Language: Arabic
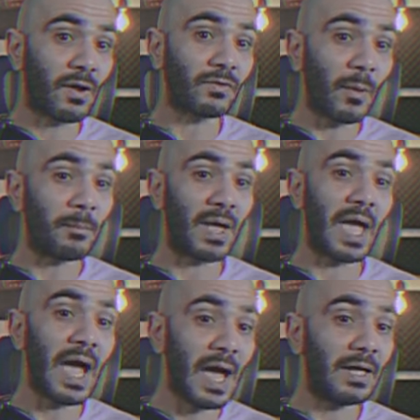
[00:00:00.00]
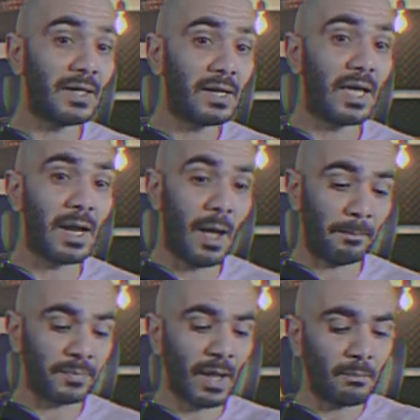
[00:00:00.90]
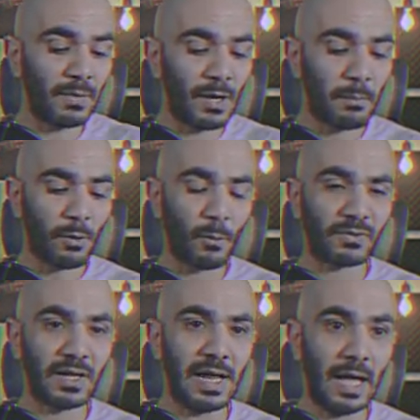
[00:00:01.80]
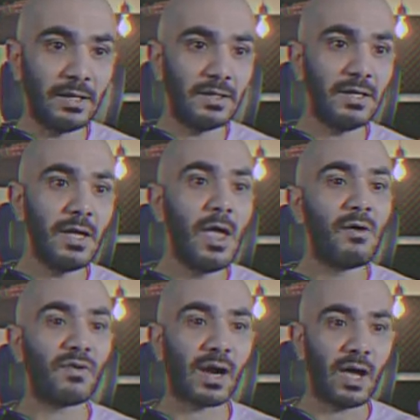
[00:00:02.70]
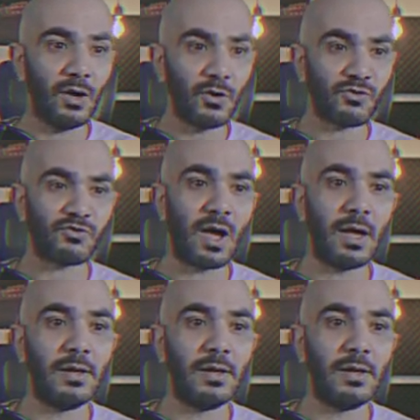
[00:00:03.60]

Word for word: رح طبق هذا الكلام بالبرومت اللي عندي فرح أرجع